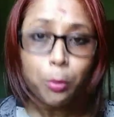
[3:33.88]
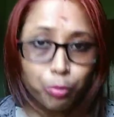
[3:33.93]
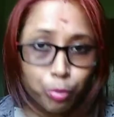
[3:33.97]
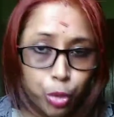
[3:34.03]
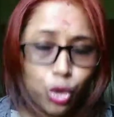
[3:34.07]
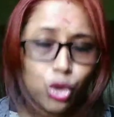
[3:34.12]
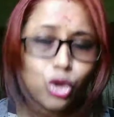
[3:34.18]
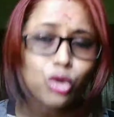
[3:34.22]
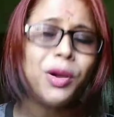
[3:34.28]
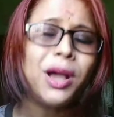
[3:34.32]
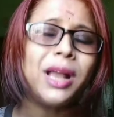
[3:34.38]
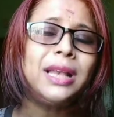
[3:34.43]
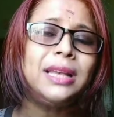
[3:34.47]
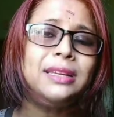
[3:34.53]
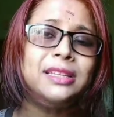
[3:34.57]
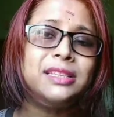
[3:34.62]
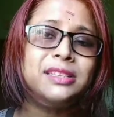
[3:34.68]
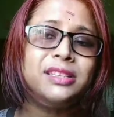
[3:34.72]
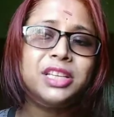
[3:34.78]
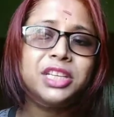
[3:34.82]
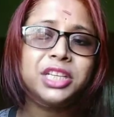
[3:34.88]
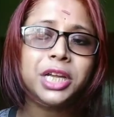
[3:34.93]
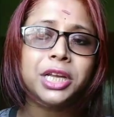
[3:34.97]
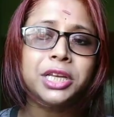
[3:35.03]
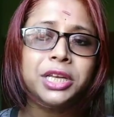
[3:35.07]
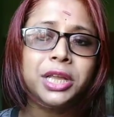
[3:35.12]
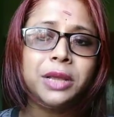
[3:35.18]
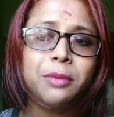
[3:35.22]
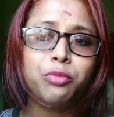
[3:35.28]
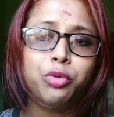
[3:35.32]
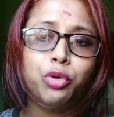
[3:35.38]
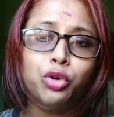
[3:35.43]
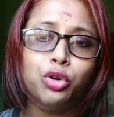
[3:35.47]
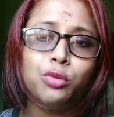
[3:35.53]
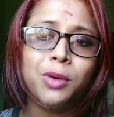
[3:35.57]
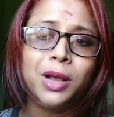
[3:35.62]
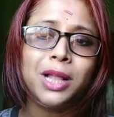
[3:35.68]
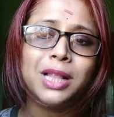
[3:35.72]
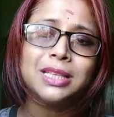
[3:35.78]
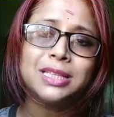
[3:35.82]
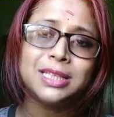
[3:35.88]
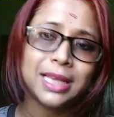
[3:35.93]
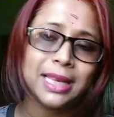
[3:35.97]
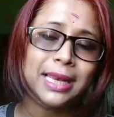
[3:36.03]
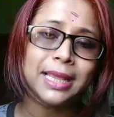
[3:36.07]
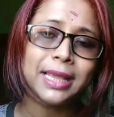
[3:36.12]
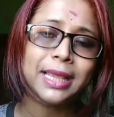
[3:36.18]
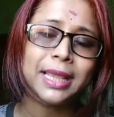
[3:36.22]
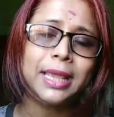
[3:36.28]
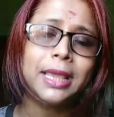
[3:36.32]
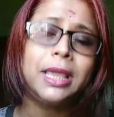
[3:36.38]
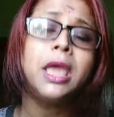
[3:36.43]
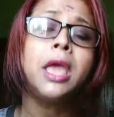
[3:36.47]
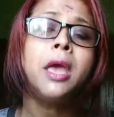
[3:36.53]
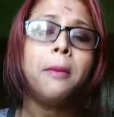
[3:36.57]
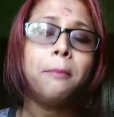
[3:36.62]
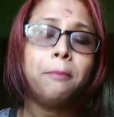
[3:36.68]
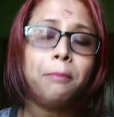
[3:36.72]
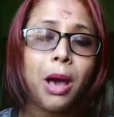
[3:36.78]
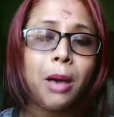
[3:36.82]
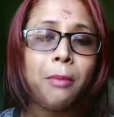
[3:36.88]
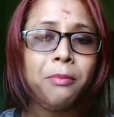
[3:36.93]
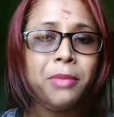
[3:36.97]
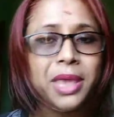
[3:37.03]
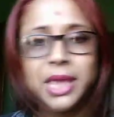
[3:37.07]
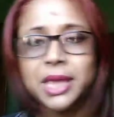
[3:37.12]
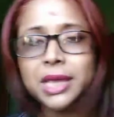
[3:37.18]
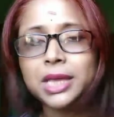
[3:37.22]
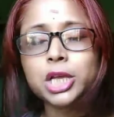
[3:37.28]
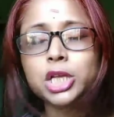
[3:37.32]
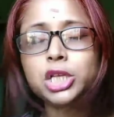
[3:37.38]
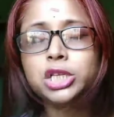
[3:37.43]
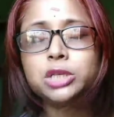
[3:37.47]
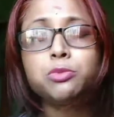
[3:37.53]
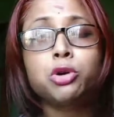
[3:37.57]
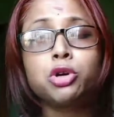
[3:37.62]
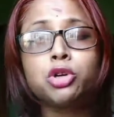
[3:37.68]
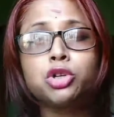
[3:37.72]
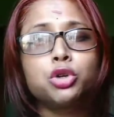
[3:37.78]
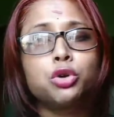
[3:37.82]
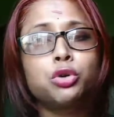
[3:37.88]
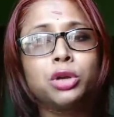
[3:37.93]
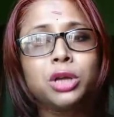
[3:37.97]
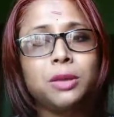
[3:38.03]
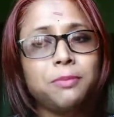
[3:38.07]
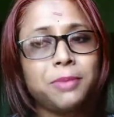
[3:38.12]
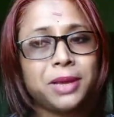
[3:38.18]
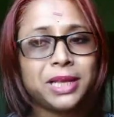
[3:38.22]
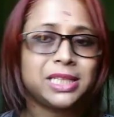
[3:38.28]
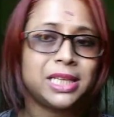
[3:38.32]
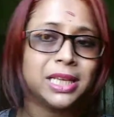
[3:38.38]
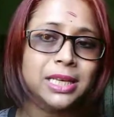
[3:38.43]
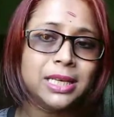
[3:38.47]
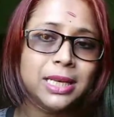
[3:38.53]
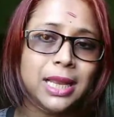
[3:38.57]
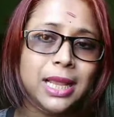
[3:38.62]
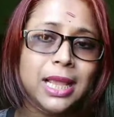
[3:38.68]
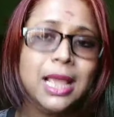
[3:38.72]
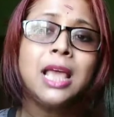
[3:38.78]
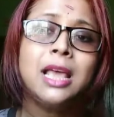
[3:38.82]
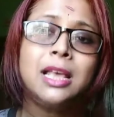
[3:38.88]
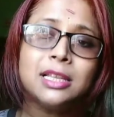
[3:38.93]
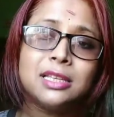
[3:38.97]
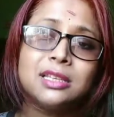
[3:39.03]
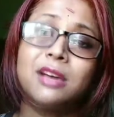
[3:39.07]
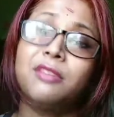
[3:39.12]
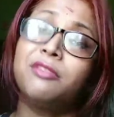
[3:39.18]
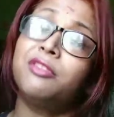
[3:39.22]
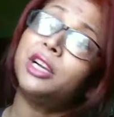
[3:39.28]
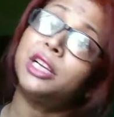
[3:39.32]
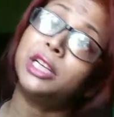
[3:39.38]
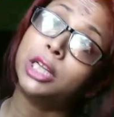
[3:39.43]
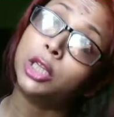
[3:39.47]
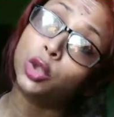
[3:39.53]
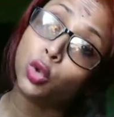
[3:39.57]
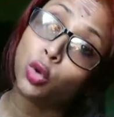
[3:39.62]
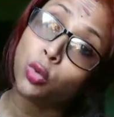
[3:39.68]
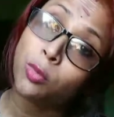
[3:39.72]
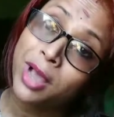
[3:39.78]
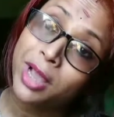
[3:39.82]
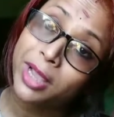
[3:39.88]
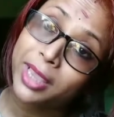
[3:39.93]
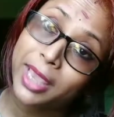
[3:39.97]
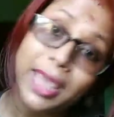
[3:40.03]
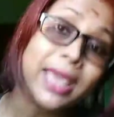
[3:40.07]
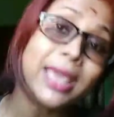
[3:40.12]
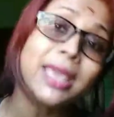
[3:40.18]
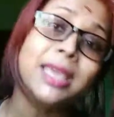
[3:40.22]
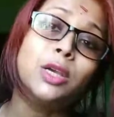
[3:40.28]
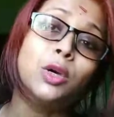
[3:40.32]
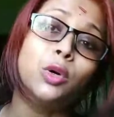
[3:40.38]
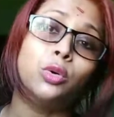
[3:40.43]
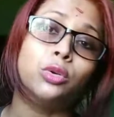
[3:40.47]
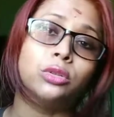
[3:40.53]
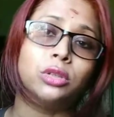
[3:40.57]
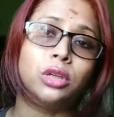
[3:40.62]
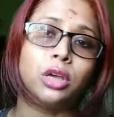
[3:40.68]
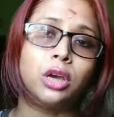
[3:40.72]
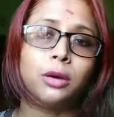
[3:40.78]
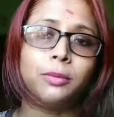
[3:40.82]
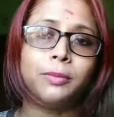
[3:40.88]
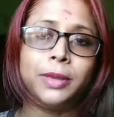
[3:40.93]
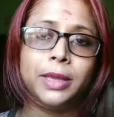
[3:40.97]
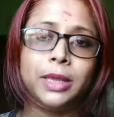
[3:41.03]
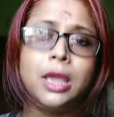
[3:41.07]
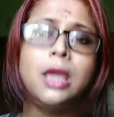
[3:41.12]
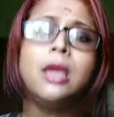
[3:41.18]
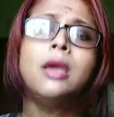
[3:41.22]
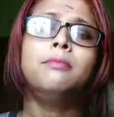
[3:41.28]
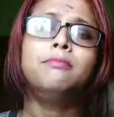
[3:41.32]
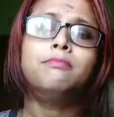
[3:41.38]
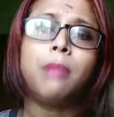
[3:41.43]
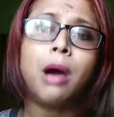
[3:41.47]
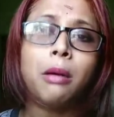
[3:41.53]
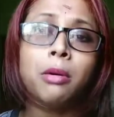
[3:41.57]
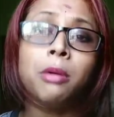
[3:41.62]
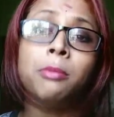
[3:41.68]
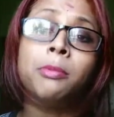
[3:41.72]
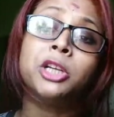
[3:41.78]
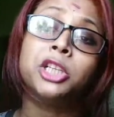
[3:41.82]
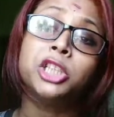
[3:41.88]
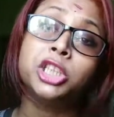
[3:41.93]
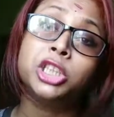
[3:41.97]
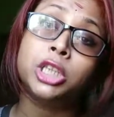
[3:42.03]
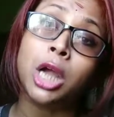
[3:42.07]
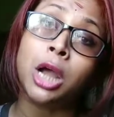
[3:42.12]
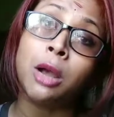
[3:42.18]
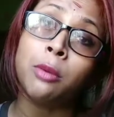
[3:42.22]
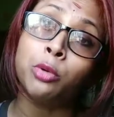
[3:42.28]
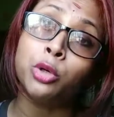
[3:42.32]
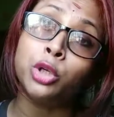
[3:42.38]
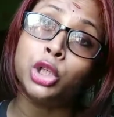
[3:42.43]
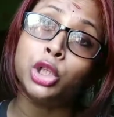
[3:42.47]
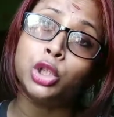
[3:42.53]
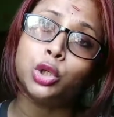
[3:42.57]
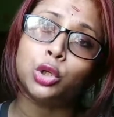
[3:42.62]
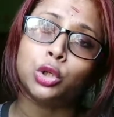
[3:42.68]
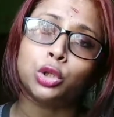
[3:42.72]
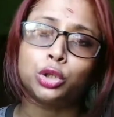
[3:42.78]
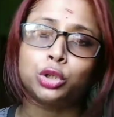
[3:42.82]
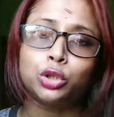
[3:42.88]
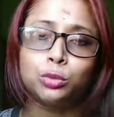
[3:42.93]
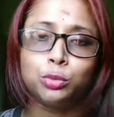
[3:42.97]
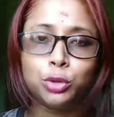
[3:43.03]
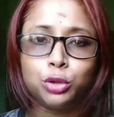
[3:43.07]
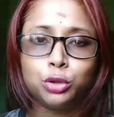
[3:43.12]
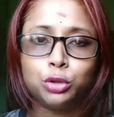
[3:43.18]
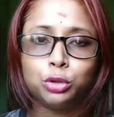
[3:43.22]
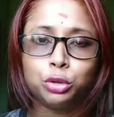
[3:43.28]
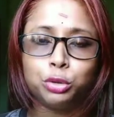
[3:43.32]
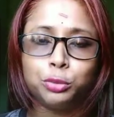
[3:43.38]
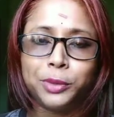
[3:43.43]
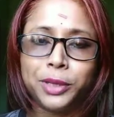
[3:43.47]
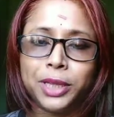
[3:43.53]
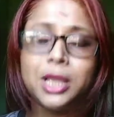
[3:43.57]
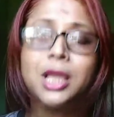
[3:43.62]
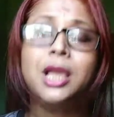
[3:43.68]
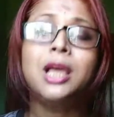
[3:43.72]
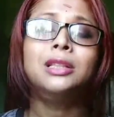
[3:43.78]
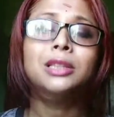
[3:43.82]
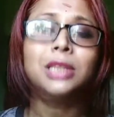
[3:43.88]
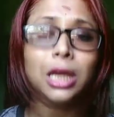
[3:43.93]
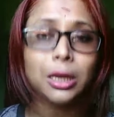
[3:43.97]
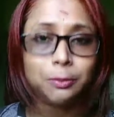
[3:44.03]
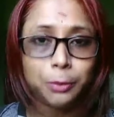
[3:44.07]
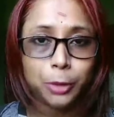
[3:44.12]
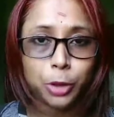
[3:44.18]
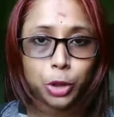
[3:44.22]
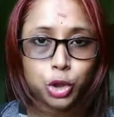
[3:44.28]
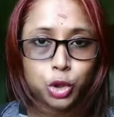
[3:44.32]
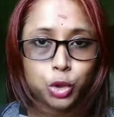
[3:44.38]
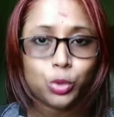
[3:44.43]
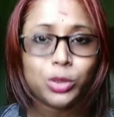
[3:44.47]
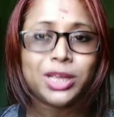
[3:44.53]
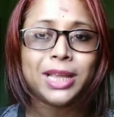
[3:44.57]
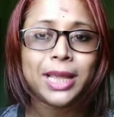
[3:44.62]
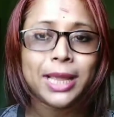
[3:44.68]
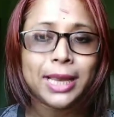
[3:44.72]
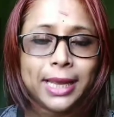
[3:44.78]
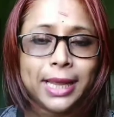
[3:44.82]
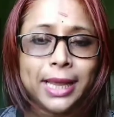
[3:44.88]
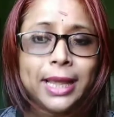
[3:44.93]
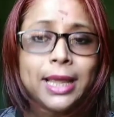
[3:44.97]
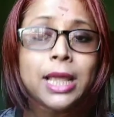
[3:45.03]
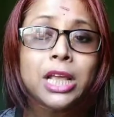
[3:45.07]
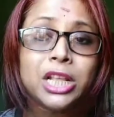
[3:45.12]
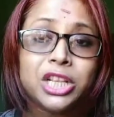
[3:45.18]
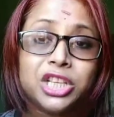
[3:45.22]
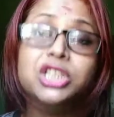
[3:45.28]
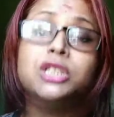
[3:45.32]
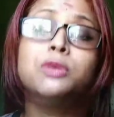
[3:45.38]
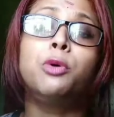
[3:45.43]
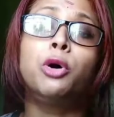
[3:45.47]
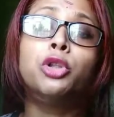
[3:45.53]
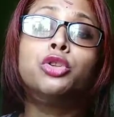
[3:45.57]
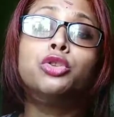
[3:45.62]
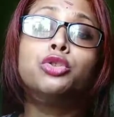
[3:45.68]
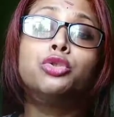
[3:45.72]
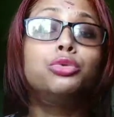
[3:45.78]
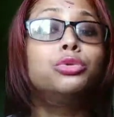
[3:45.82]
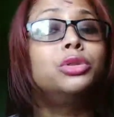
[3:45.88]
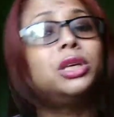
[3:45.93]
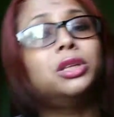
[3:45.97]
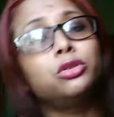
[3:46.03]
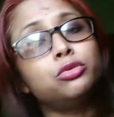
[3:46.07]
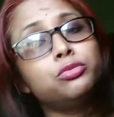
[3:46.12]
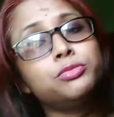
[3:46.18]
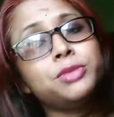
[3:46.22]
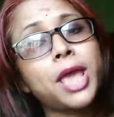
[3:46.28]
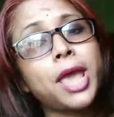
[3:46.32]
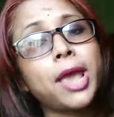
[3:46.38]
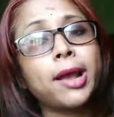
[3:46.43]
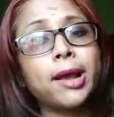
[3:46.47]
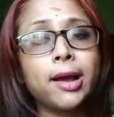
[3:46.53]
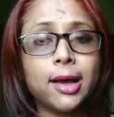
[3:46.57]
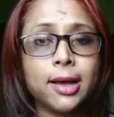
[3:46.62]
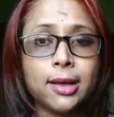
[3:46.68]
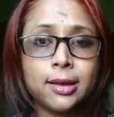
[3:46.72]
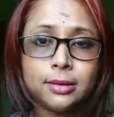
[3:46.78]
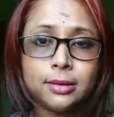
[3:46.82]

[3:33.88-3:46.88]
ভুলভাল ডিসিশন নিয়ে ভুলভাল ছেলেকে বা মেয়েকে জীবনসঙ্গী বেছে নিলে সাফারটা তোমাকেই করতে হবে বাবা মা সাময়িক কষ্ট ভোগ করবে তারপর চলে গেলে জীবন যুদ্ধে তুমি একা